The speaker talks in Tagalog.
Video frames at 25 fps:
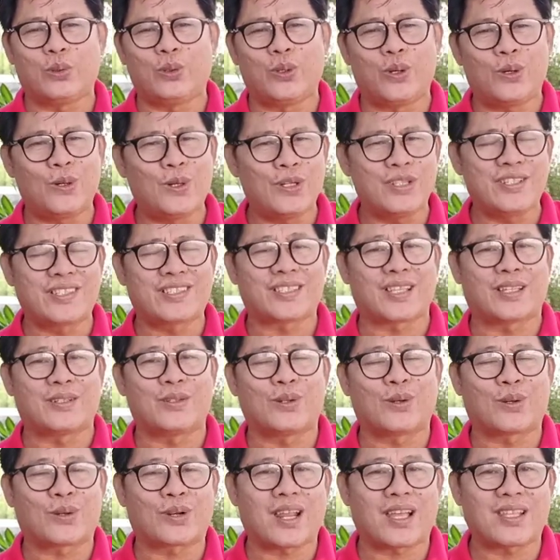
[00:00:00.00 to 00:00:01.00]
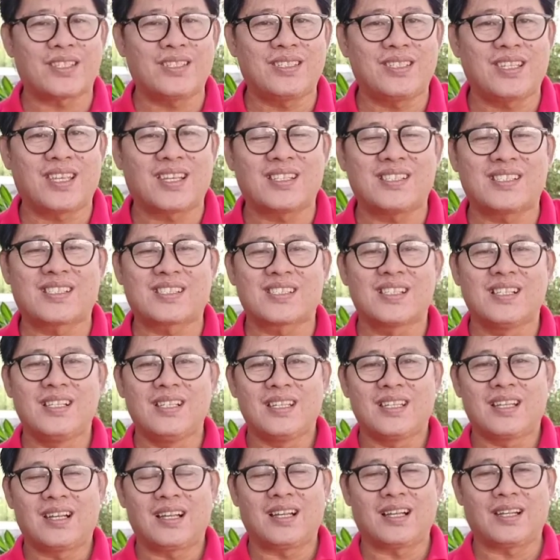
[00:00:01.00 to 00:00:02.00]
noon sa Noranians,
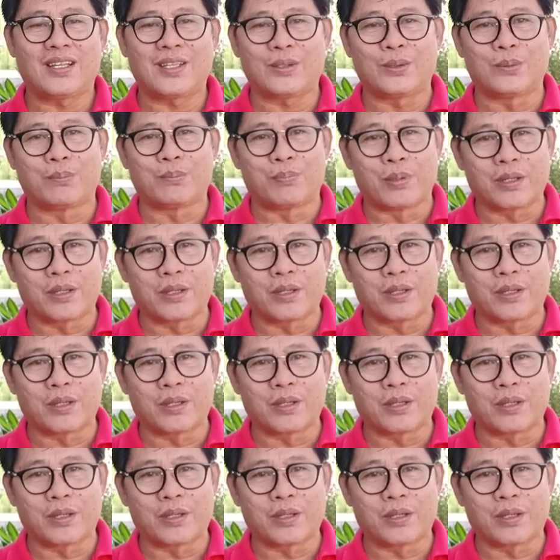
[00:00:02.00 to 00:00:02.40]
uh,